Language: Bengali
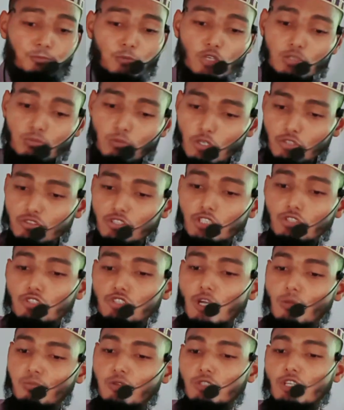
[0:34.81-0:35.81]
পরিবর্তিত
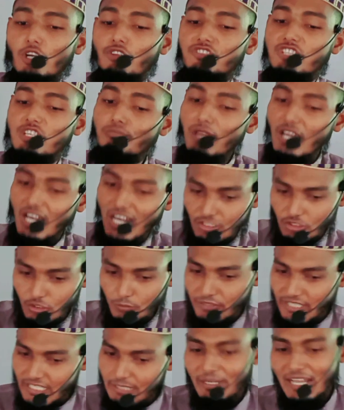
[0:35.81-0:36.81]
শব্দটা হচ্ছে
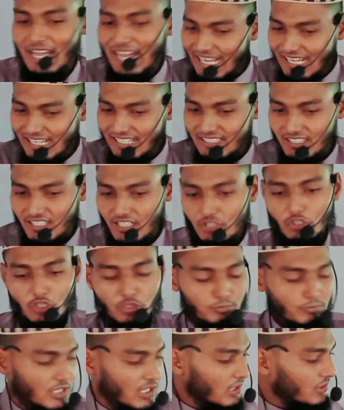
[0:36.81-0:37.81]
বেয়াদব কি
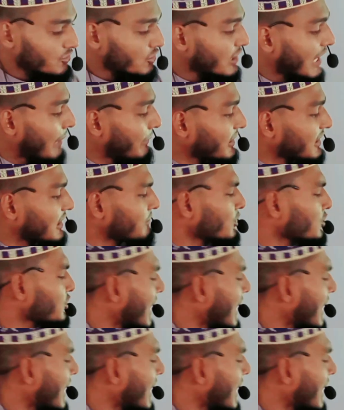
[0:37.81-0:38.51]
বেয়াদব যদি আমাদের